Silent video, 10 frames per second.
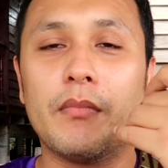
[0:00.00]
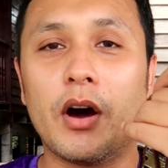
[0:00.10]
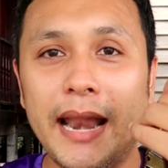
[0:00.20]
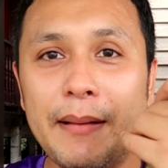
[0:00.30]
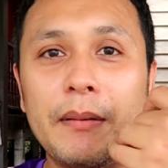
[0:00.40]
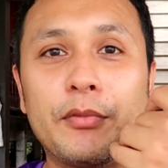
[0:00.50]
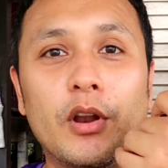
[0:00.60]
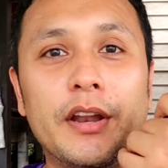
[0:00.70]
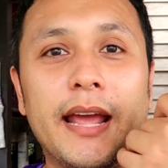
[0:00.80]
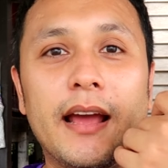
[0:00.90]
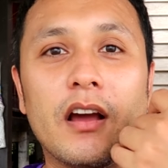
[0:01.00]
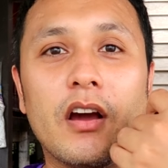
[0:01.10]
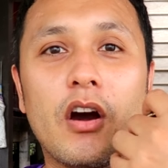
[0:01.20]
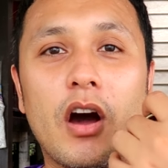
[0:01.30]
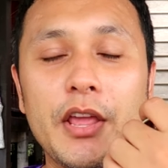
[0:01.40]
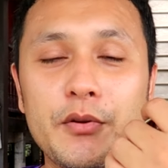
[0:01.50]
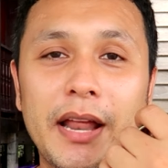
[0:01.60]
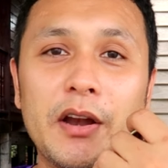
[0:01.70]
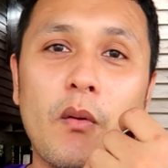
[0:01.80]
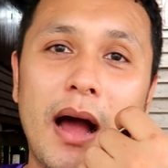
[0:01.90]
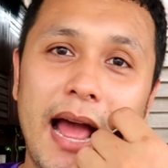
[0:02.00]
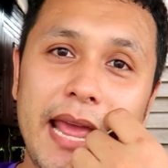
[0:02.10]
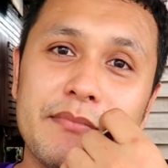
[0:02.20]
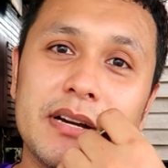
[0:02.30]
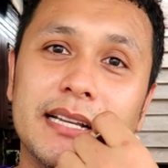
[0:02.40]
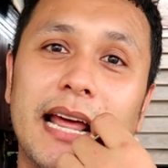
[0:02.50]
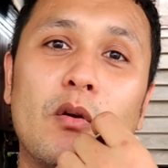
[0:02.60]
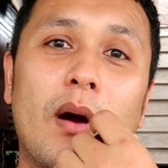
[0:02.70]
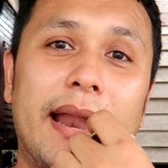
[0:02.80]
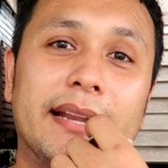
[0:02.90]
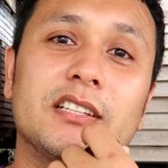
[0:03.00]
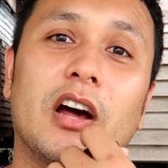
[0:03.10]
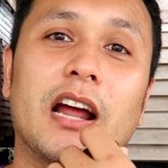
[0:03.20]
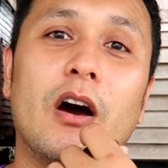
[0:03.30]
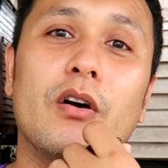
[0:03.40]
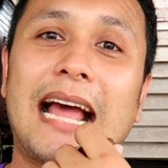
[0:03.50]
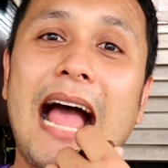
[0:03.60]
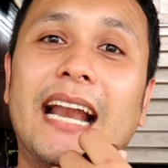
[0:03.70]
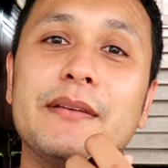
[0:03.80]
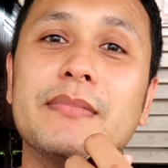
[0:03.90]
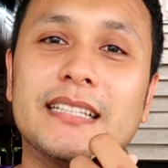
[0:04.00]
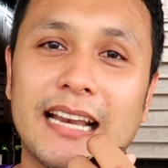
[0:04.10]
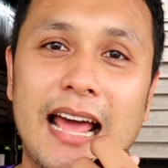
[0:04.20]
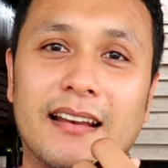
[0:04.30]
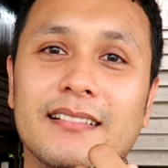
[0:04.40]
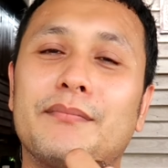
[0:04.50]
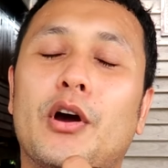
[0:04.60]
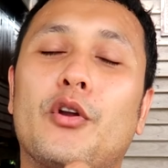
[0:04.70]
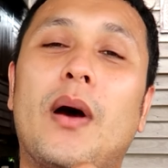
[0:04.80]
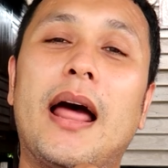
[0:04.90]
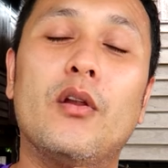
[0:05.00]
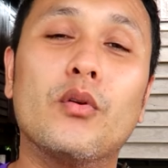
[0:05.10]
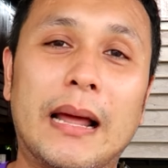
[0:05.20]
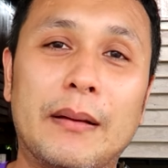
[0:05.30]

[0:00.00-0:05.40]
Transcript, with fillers: พอแนบกับตัวแล้วเนี่ยขอให้อยู่ด้านขวาให้มือด้านขวาสอดเข้า ข้างที่มือถนัด ปรากฏว่าลุง